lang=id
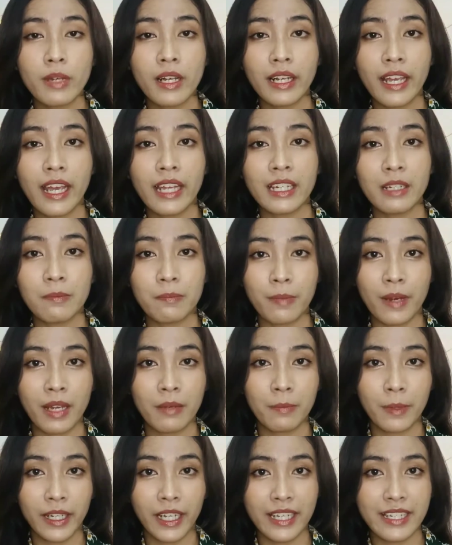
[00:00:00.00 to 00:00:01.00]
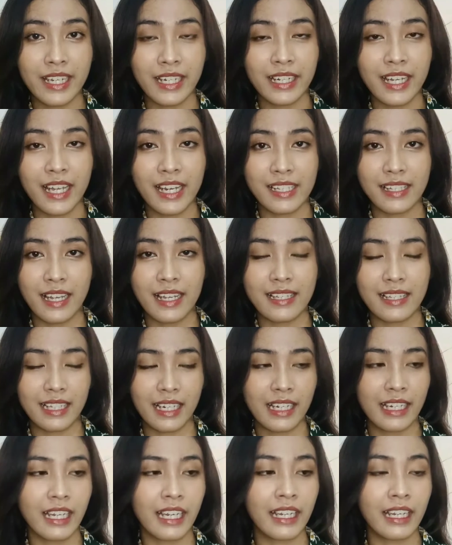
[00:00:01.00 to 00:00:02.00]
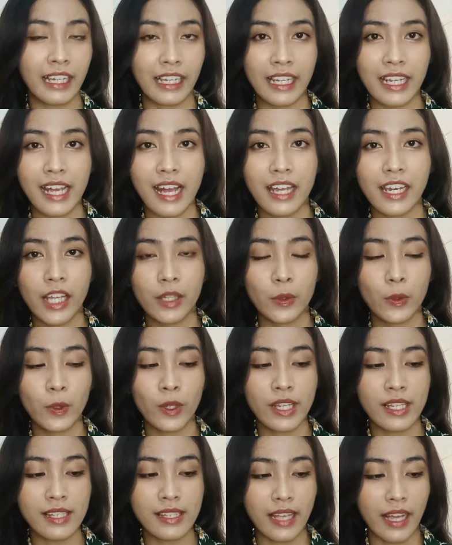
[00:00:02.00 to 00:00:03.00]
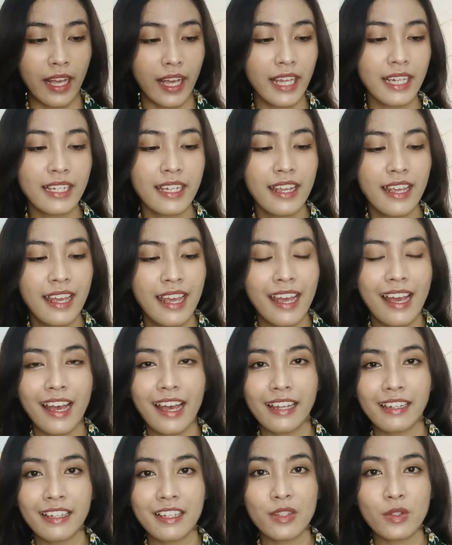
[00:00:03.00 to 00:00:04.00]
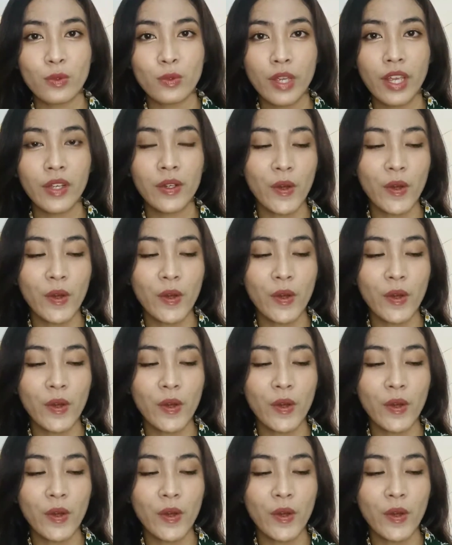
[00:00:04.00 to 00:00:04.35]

bagian depan packaging dari sunscreen ini ada tulisan Hanasui